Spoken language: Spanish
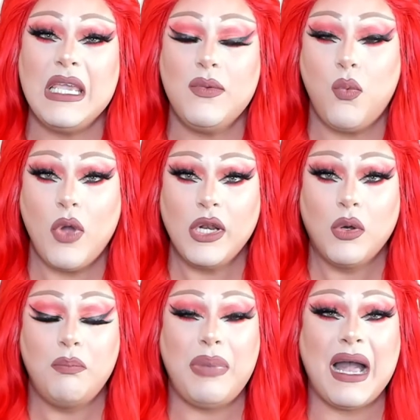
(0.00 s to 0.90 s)
Y
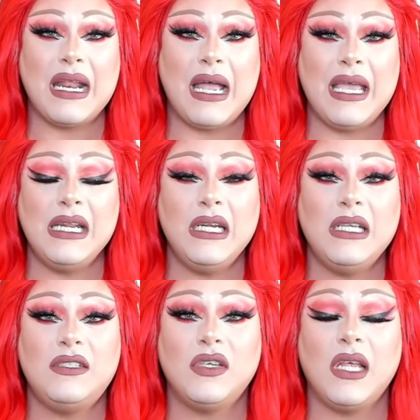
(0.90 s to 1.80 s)
bueno, para el
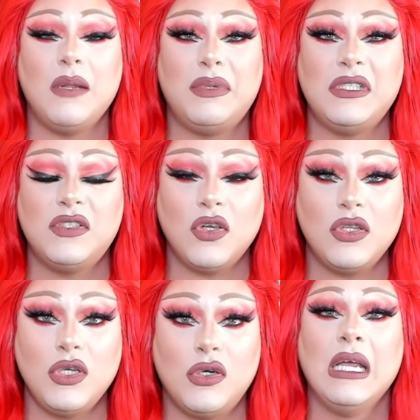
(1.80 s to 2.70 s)
inicio del
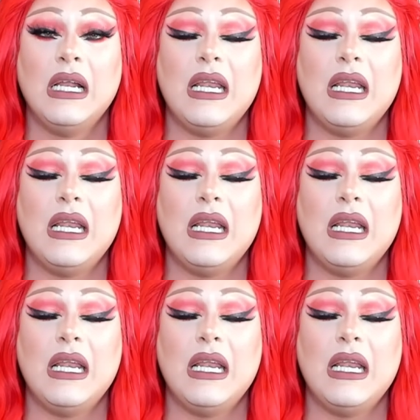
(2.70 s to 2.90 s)
episodio